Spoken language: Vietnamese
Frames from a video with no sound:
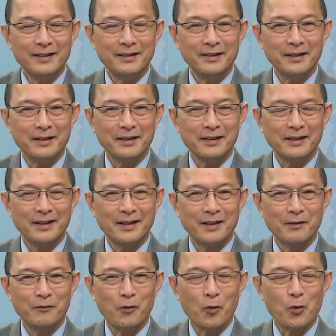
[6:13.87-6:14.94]
những
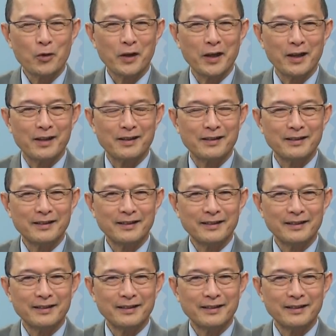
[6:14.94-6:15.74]
à, vụ kiện